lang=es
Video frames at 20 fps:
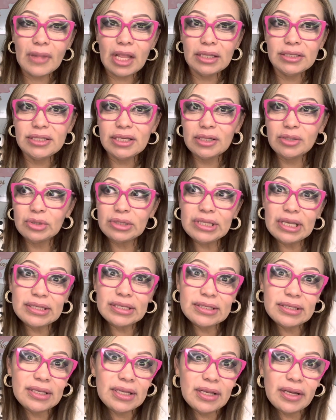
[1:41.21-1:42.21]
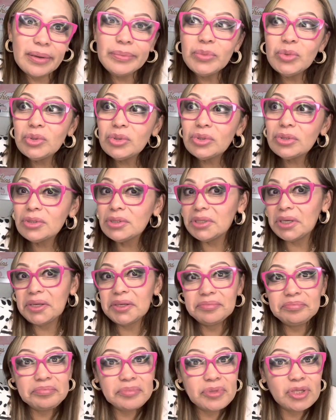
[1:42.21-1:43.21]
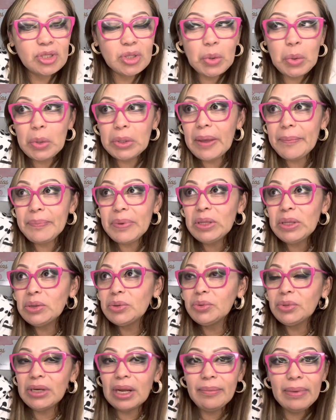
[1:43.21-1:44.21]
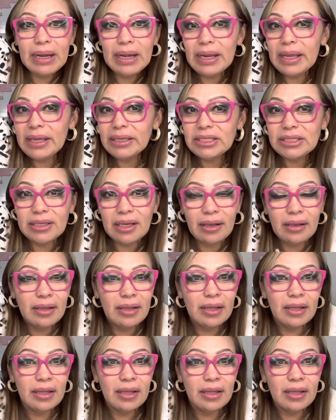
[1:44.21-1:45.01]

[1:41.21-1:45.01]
ya no te hacen el amor, ya sos una pintura mal hecha